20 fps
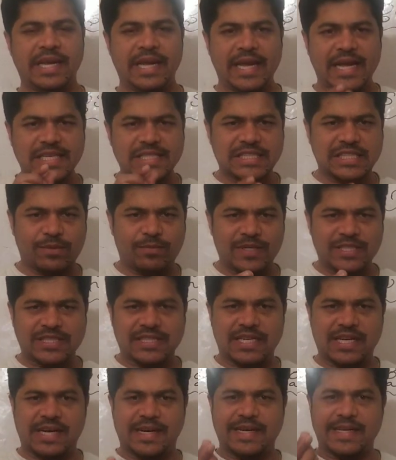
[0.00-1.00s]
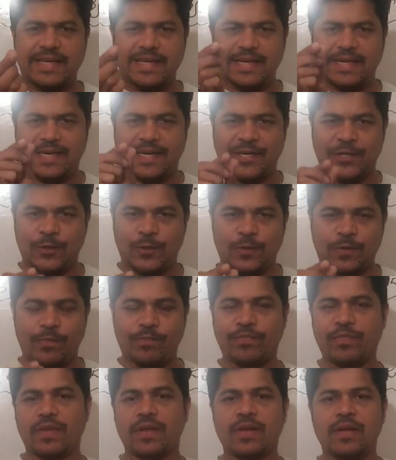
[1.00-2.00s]
ఏ సంవత్సరానికి గాను
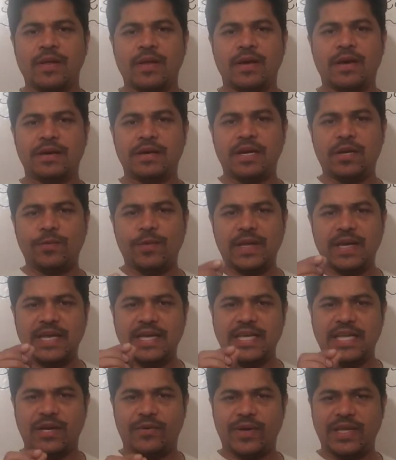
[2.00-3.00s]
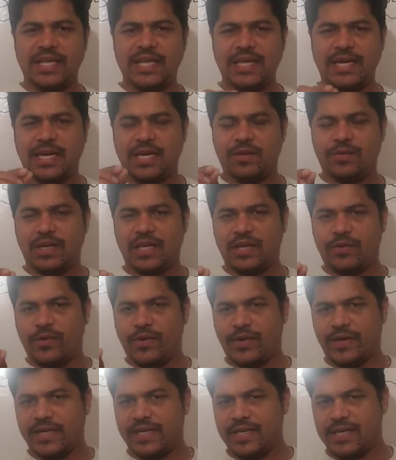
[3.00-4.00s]
రెండు వేల ఇరవై రెండు వేల
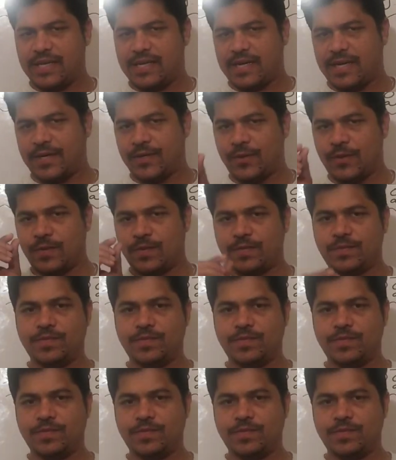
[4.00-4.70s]
ఇరవై ఒకటికి గాను